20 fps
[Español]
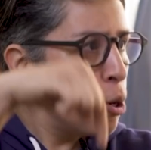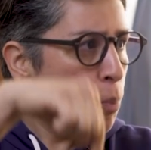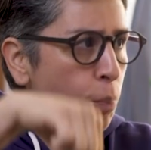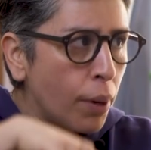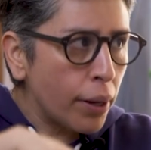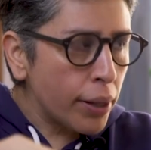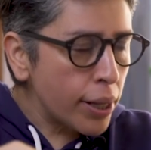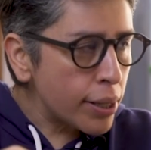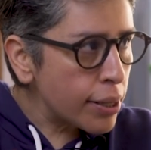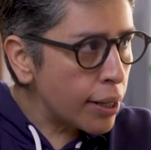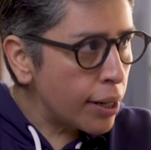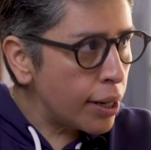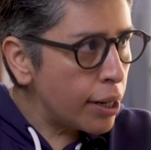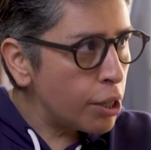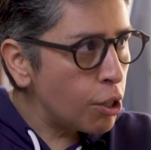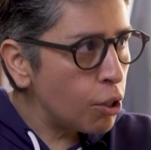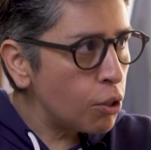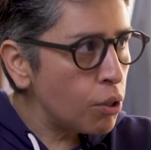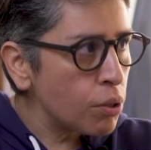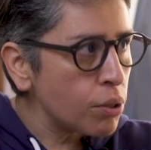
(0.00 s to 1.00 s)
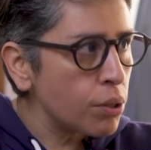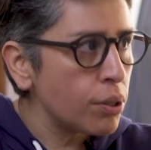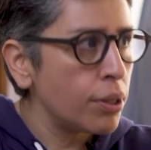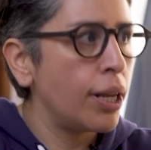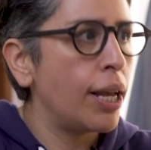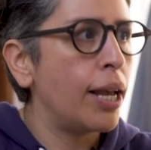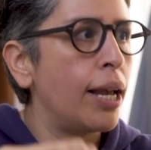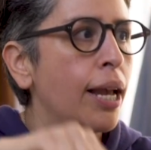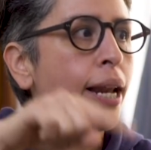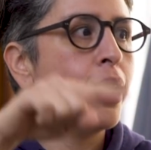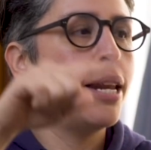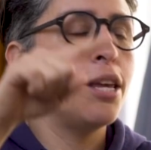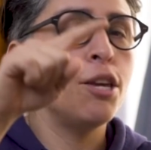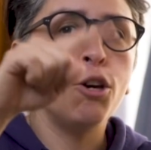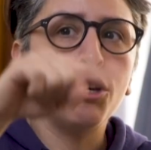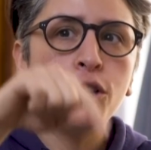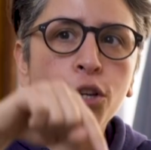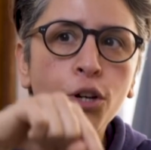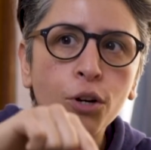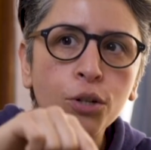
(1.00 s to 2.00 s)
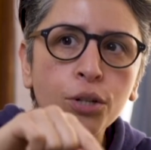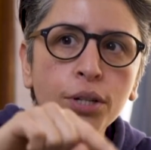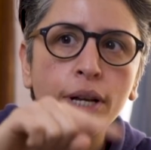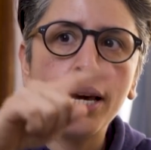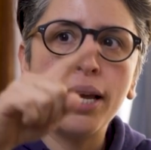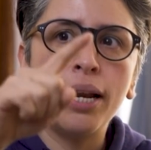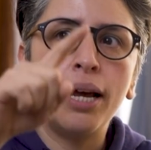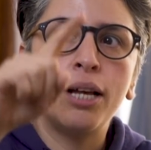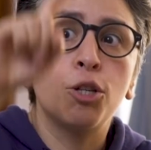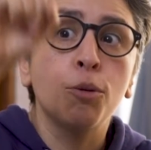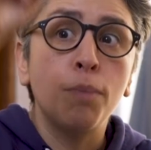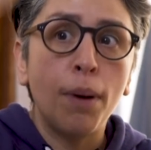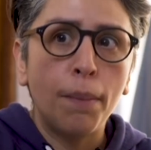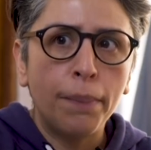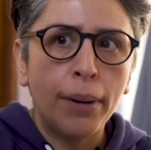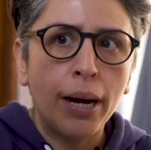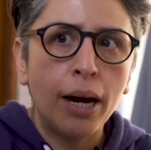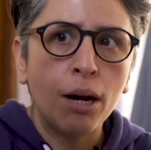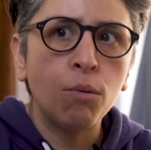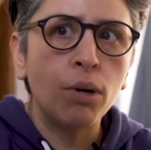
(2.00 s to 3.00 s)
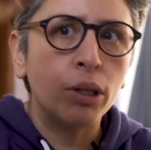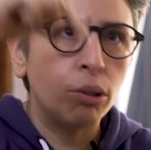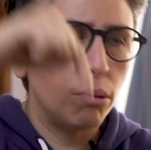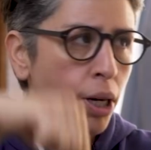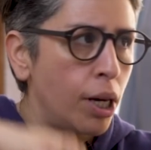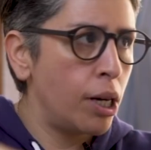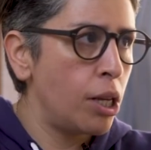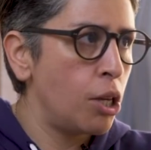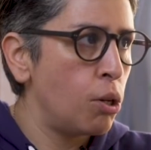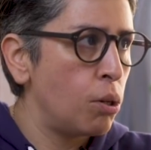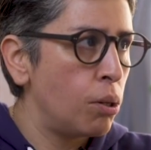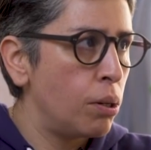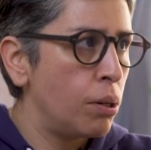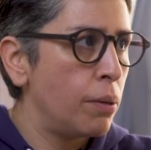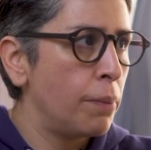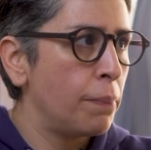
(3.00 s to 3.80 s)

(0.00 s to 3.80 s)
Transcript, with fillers: no puede ser el niño Dios el niño Dios era su papá cuando era niño.